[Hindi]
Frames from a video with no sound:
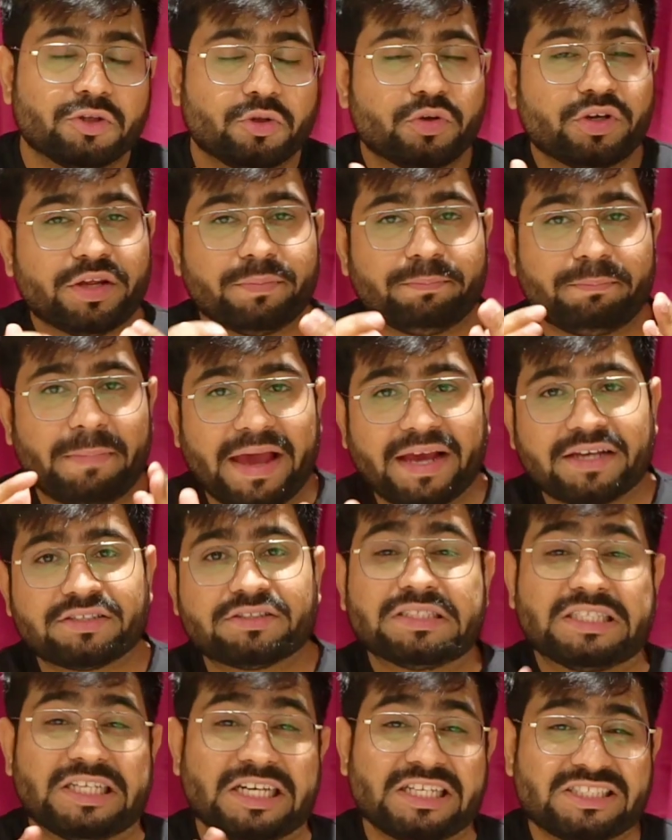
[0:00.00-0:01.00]
तो ये
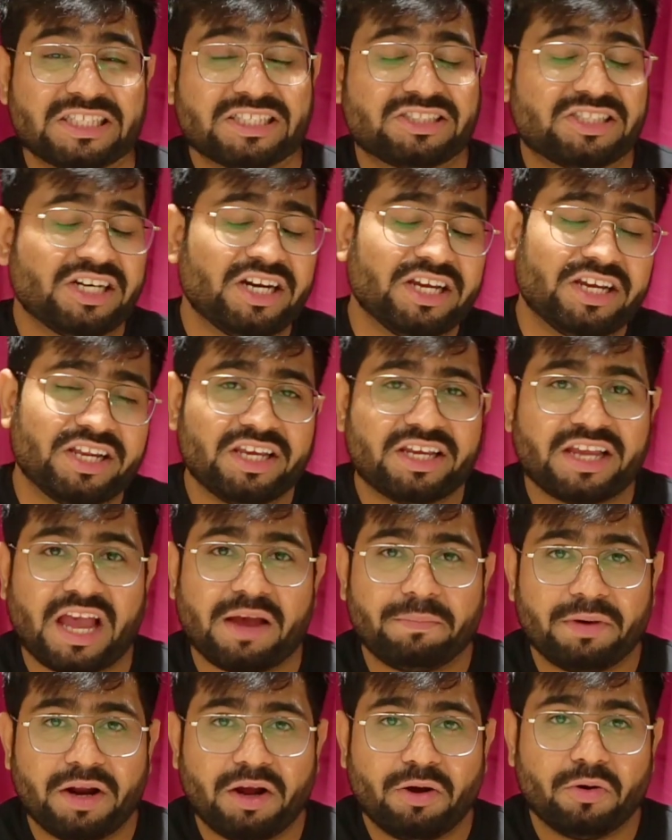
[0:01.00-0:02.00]
मैक्स 360 डिग्री
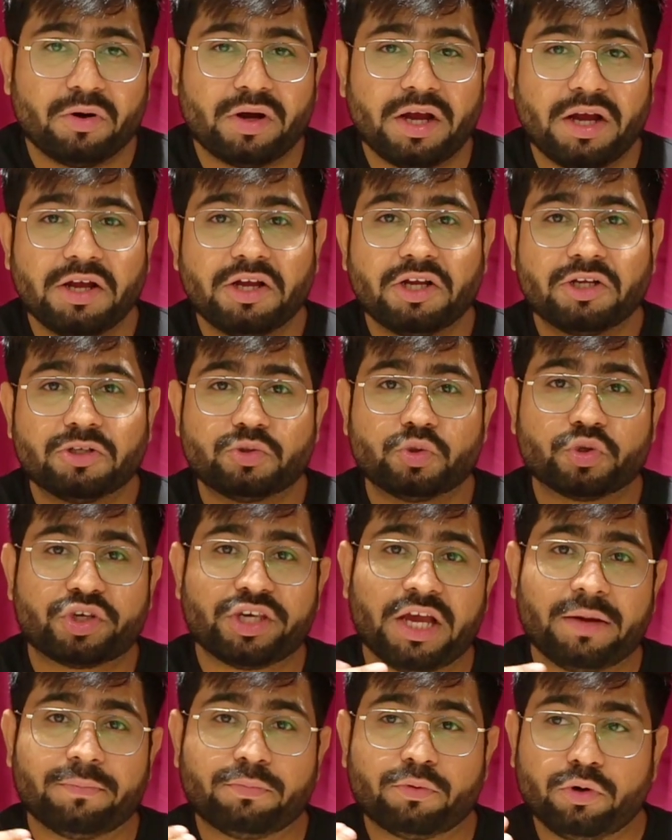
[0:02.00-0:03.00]
कैमरा होगा जो
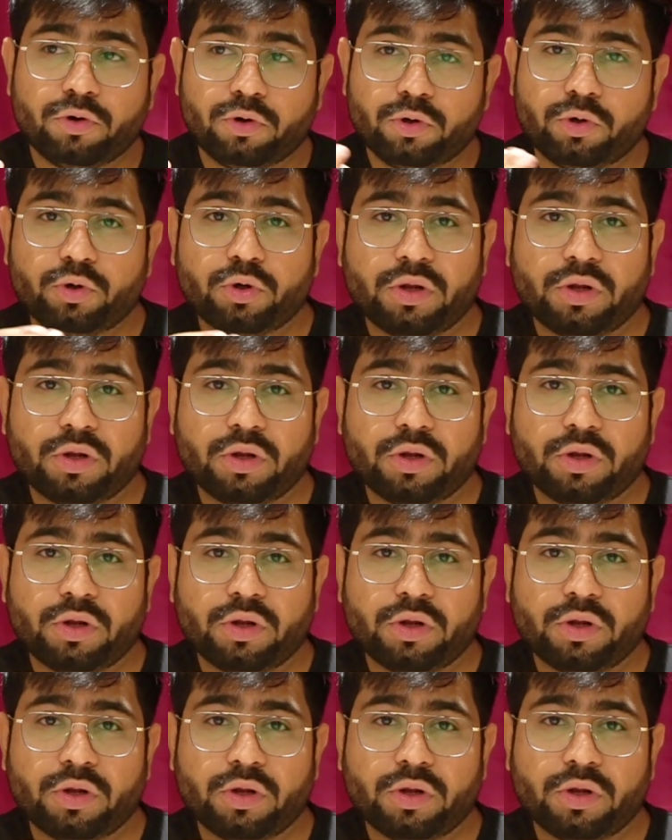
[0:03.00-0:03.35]
कि आपको